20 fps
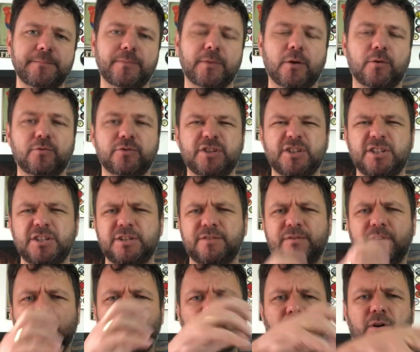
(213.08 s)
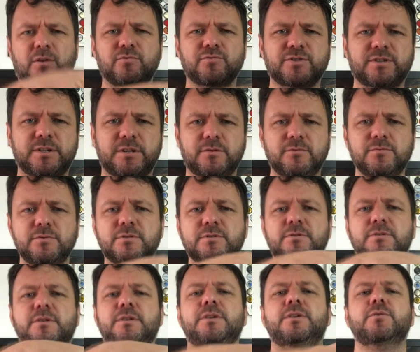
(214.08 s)
onde a gente vai colocar os grãos
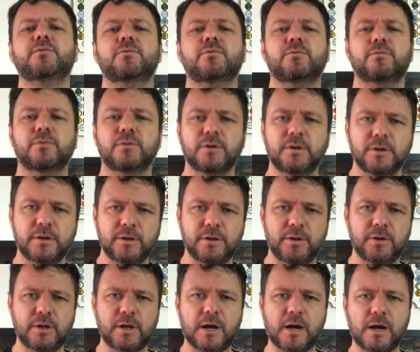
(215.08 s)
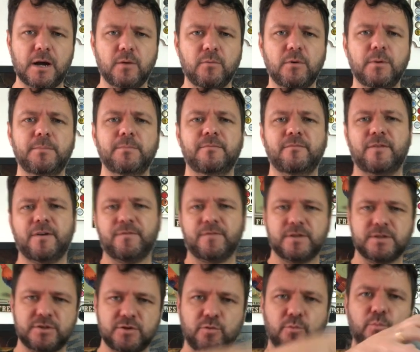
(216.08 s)
e, o, e a água, vai
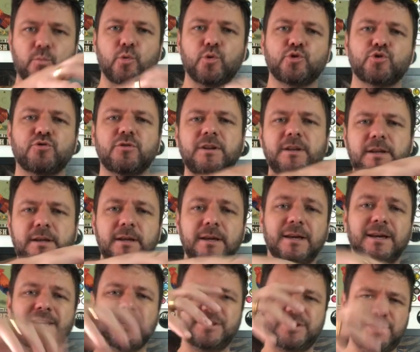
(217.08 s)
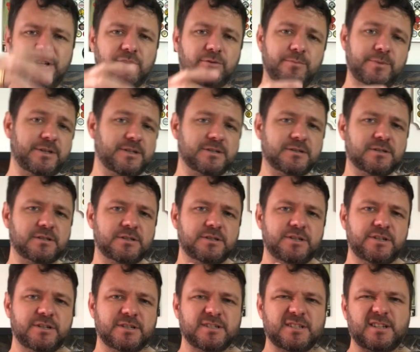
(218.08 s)
fazer o mosto ali. Geralmente essas
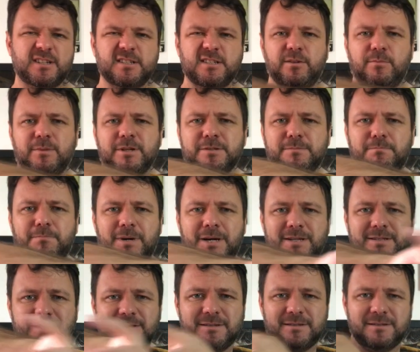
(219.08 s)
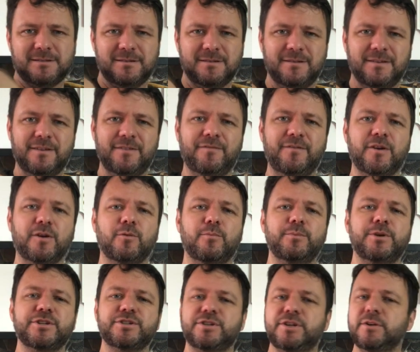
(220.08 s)
tinas elas têm umas pás que ficam
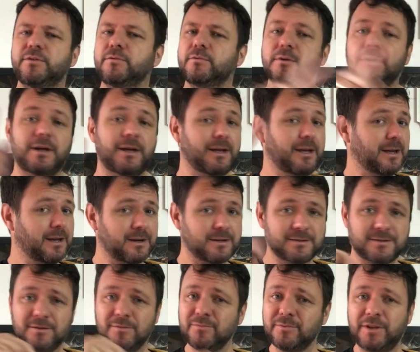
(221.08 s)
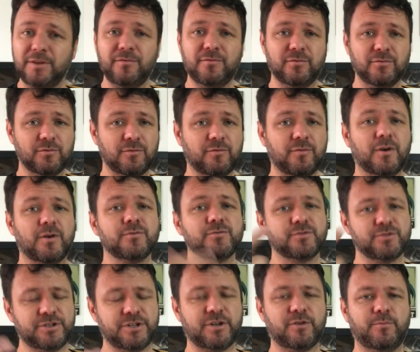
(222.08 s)
mexendo, elas não têm fundo
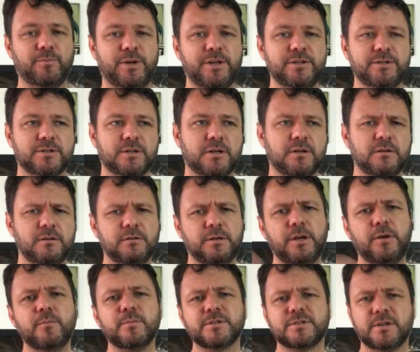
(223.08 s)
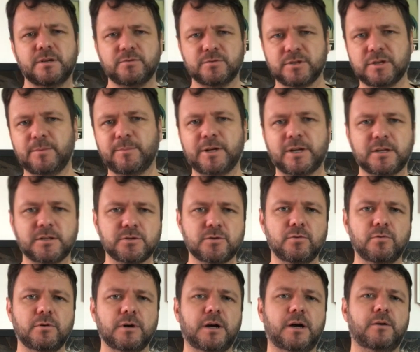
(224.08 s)
falso geralmente, tá? Tem umas aí que os camaradas
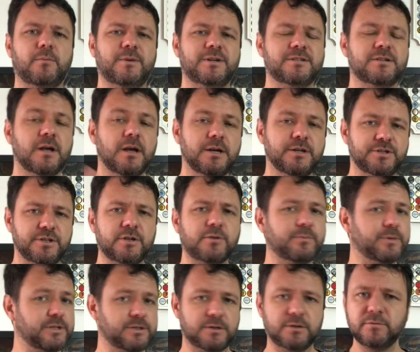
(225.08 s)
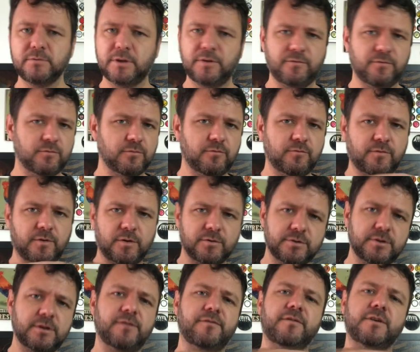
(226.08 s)
colocaram, mas geralmente não tem fundo
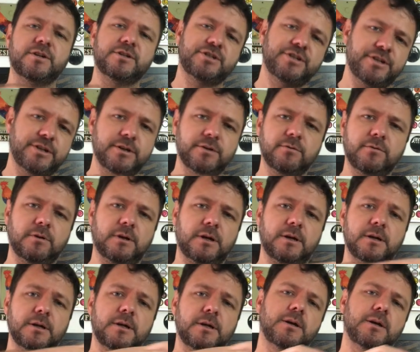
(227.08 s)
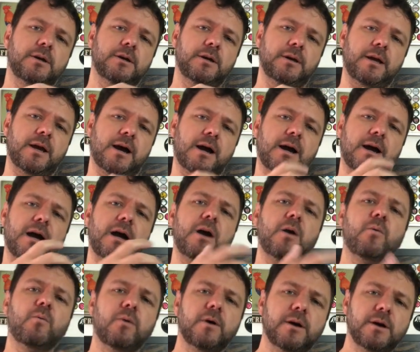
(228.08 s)
falso, ela fica girando lá e a
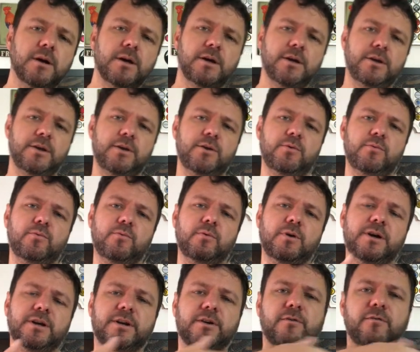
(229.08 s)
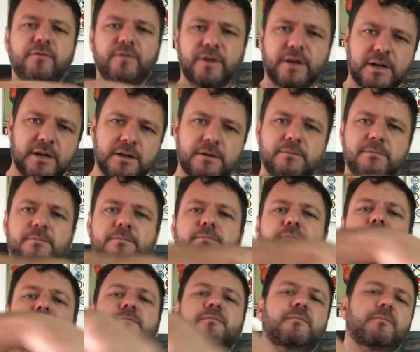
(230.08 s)
água e o grão fica
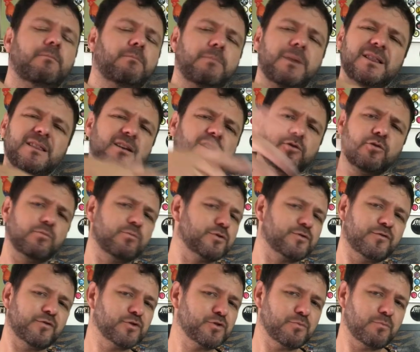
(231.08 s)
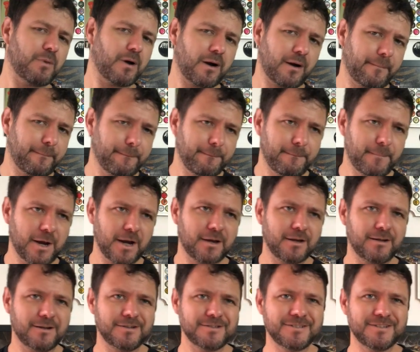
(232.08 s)
batendo como se fosse uma
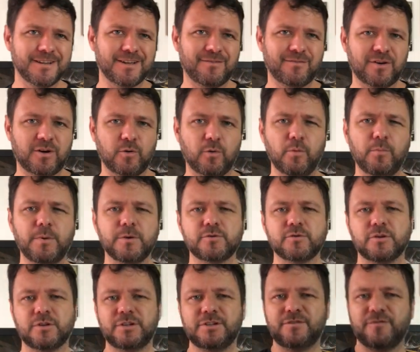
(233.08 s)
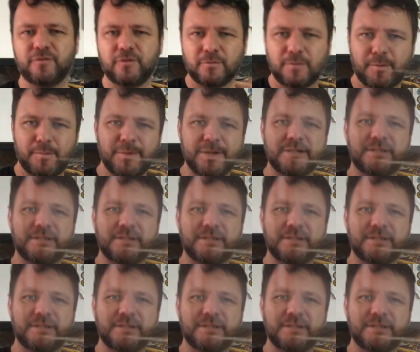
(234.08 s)
máquina de lavar roupa, só que de forma mais